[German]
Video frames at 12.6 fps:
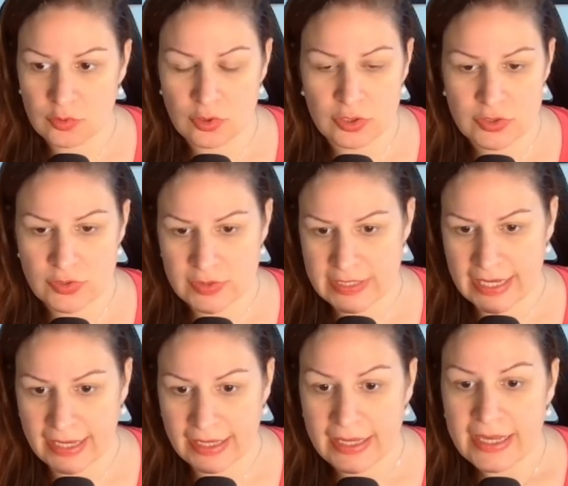euch zu
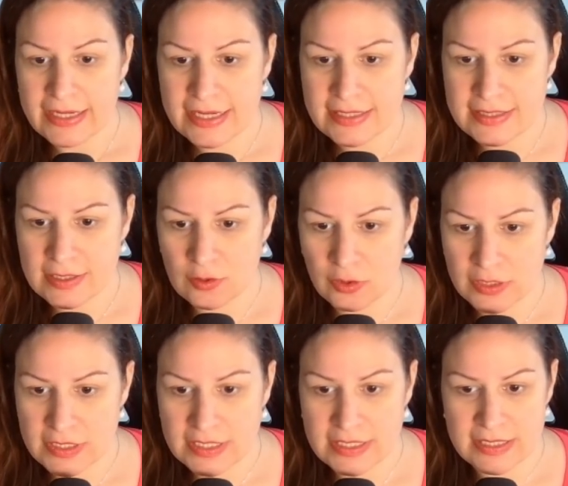zeigen, dass die
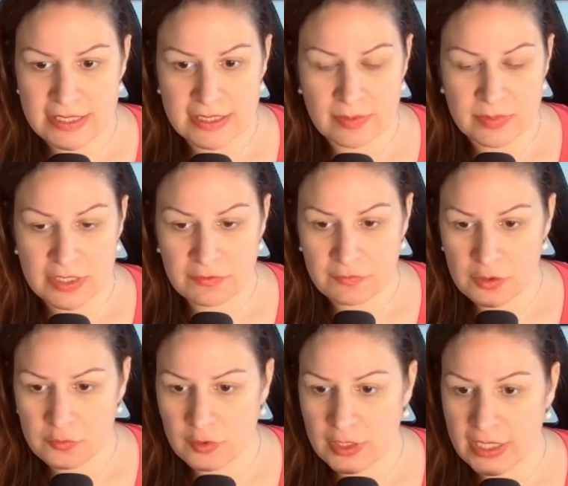Leute, die sich im TV
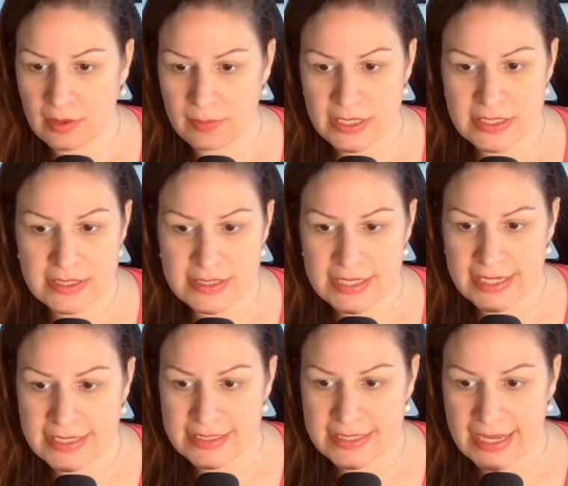von ihrer besten
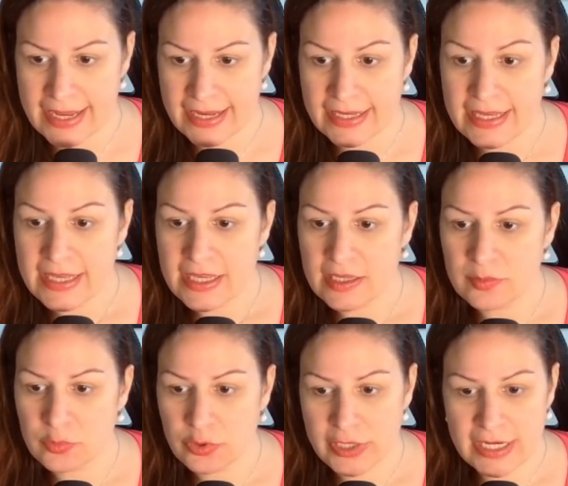Seite zeigen,
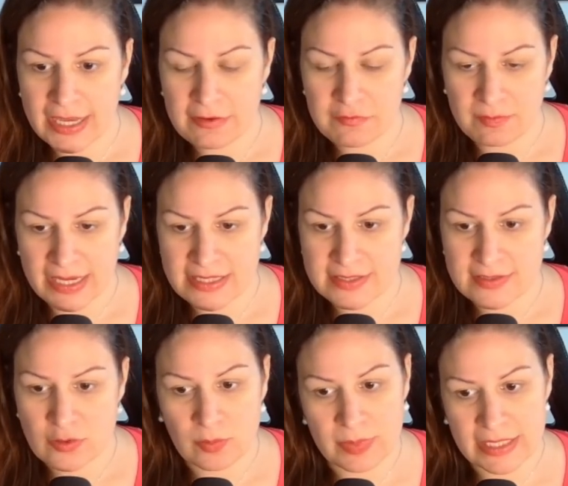im Real Life meistens
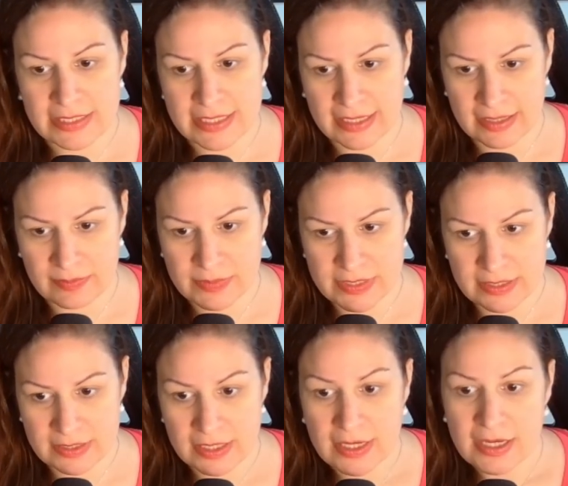komplett daneben
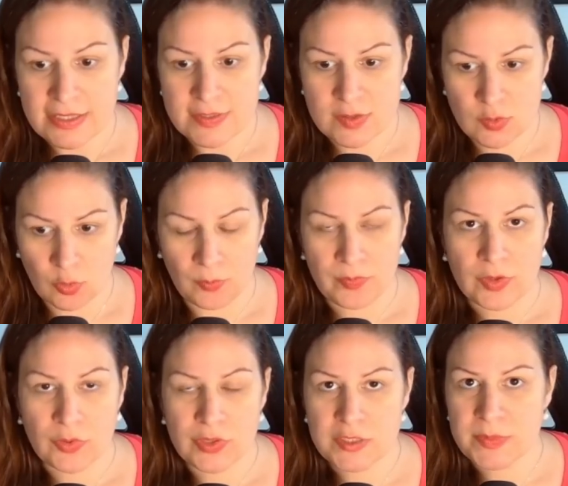sind. So,
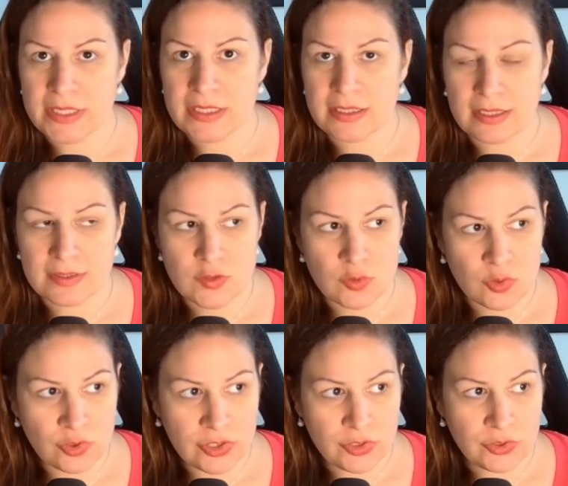und ich bin zu
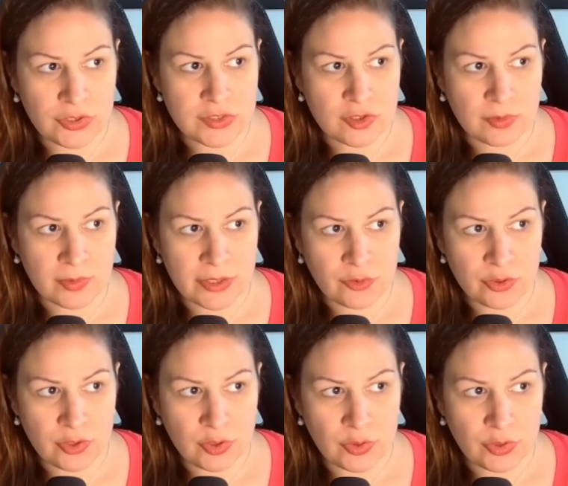
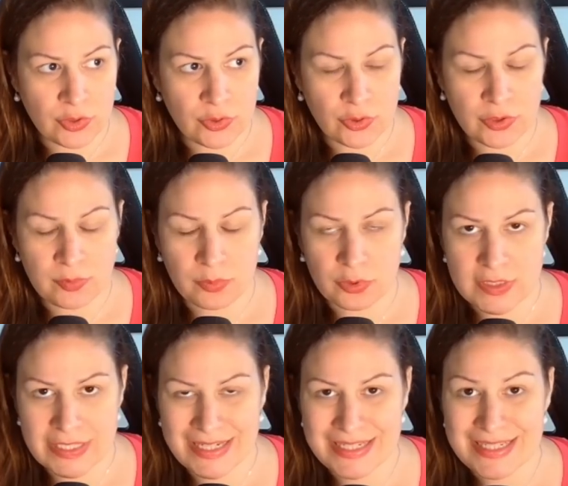99,999
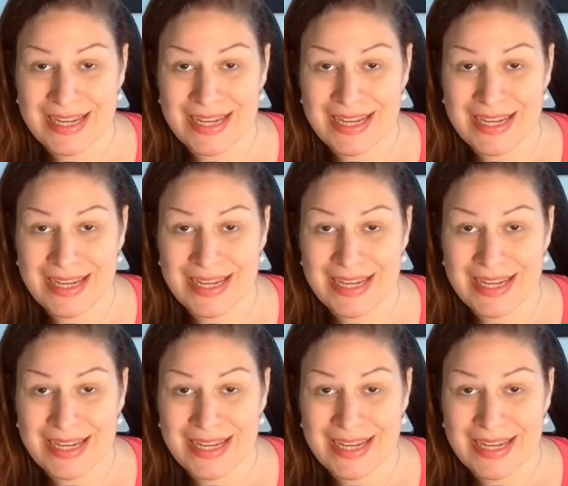Prozent